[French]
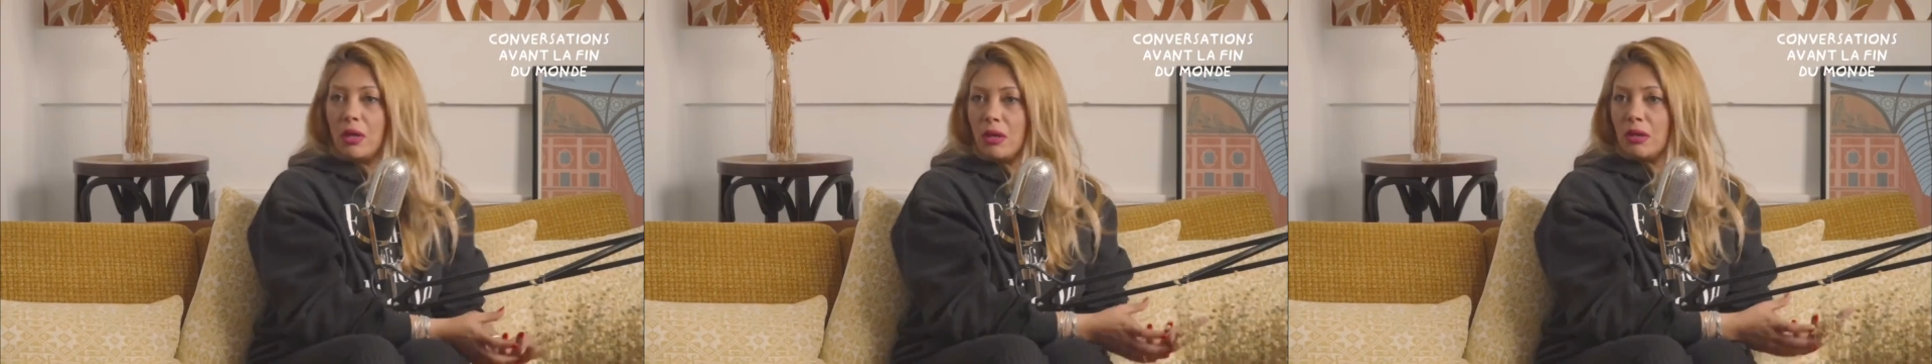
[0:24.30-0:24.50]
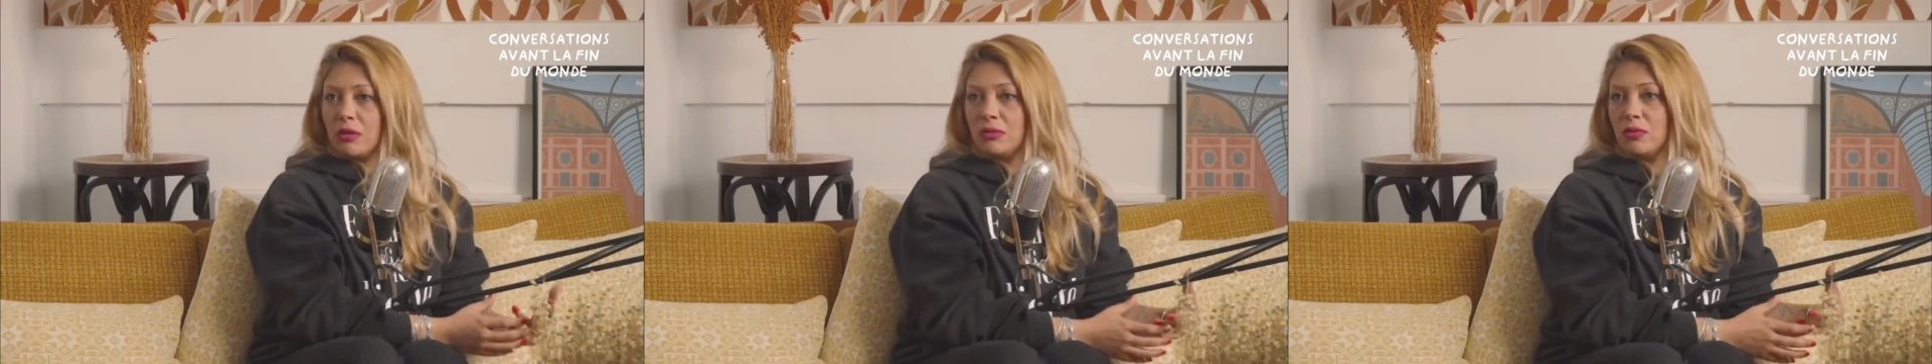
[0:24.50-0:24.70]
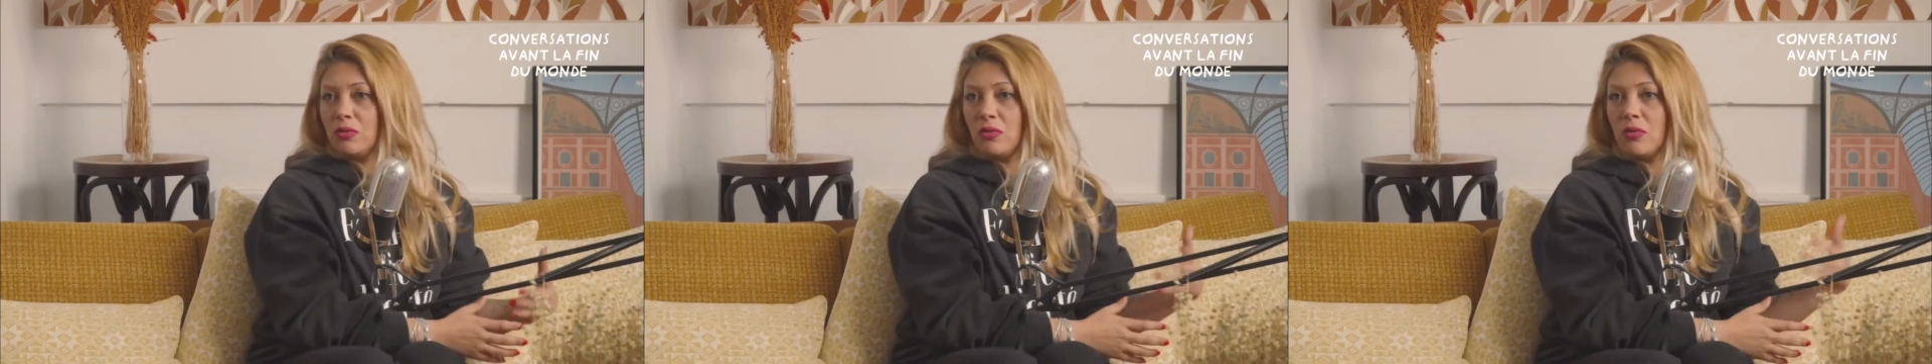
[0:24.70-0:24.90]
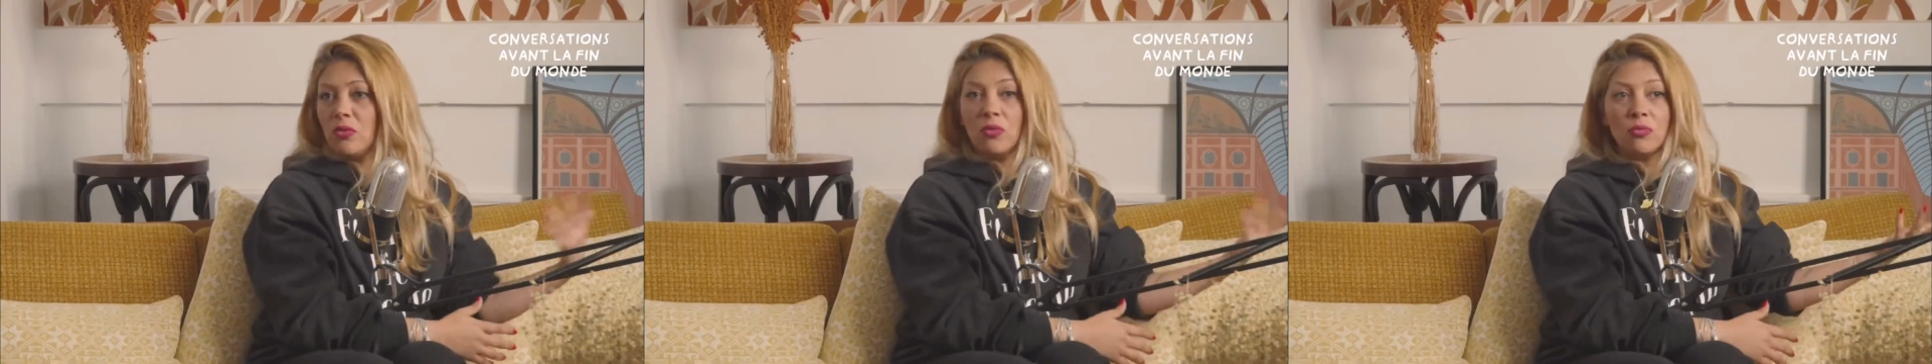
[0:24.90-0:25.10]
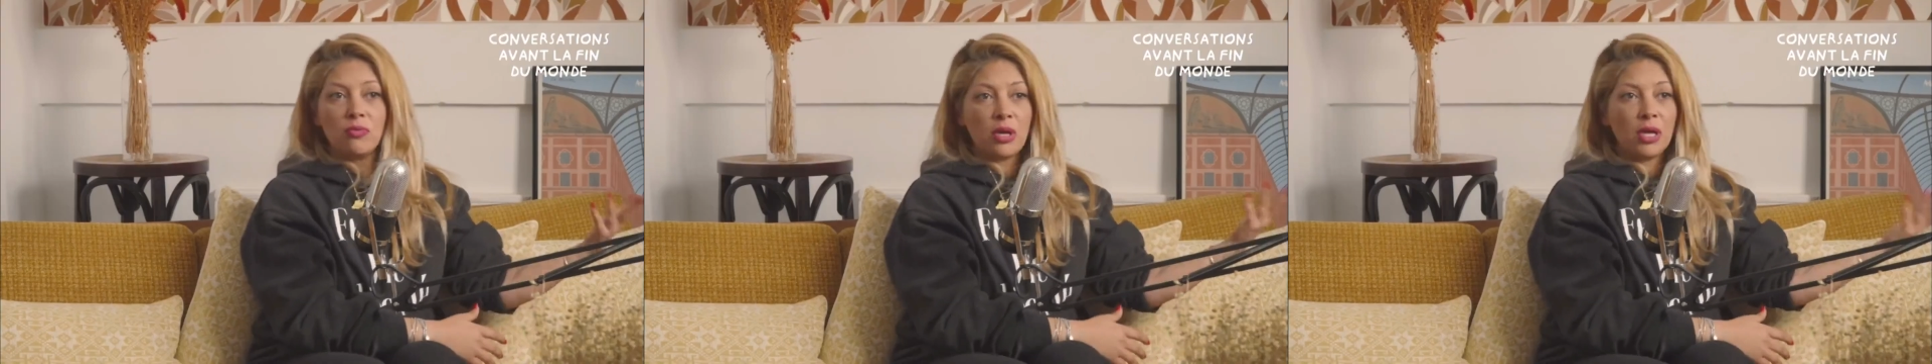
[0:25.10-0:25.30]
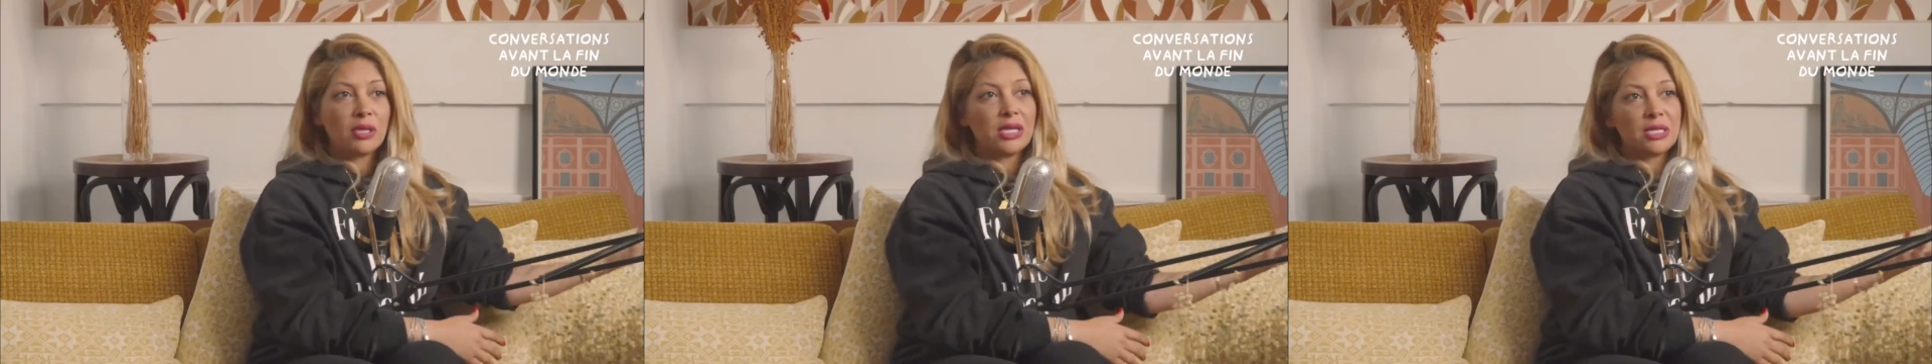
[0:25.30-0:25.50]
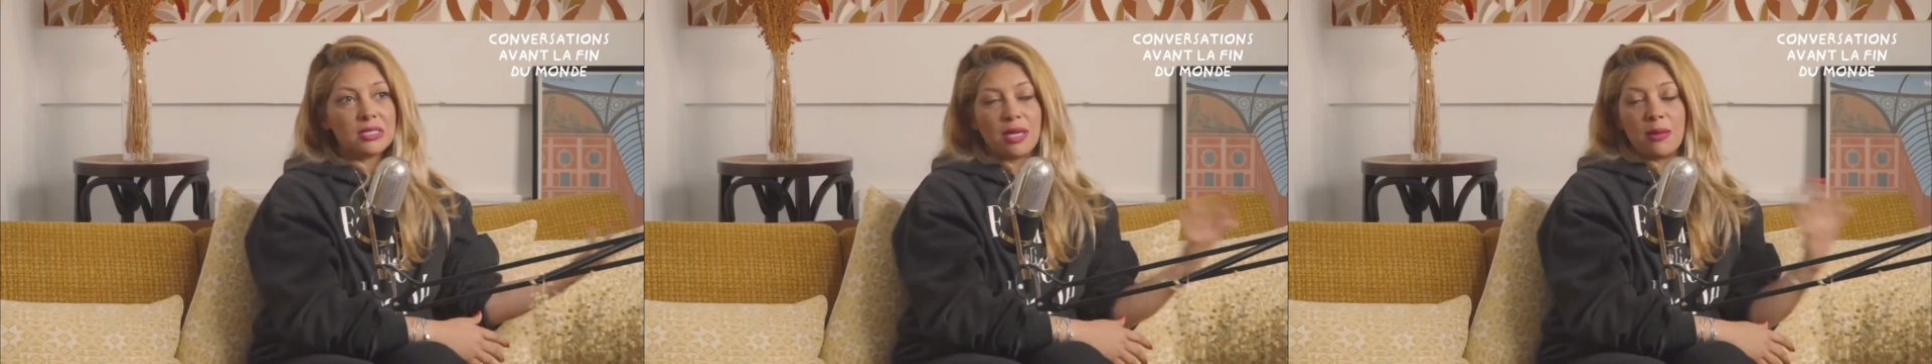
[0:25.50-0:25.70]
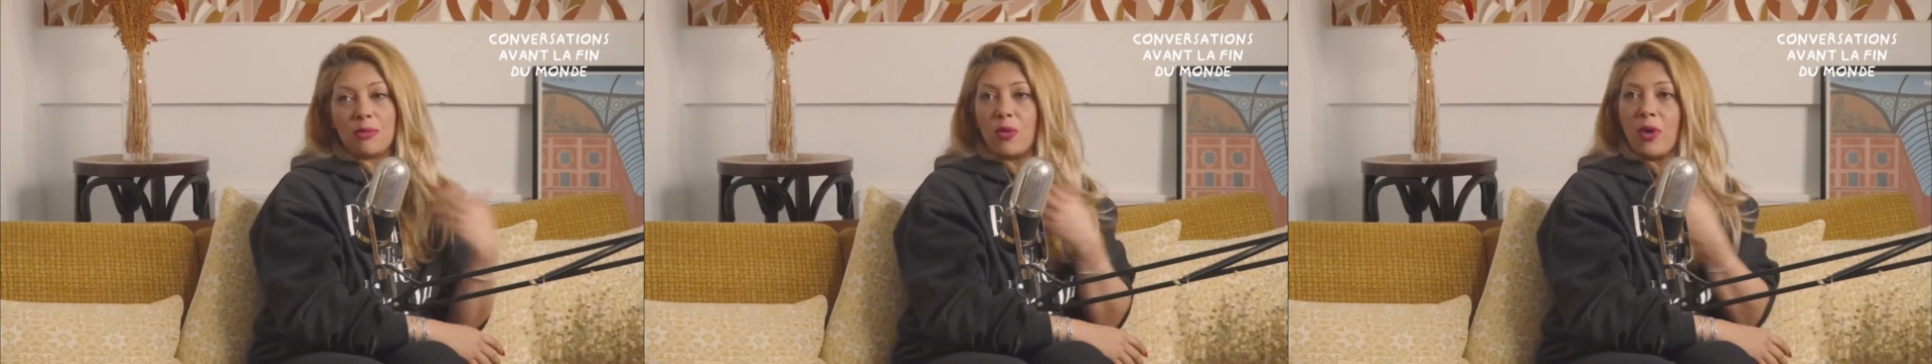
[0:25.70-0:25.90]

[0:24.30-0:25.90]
euh, de l'eau au moulin de l'extrême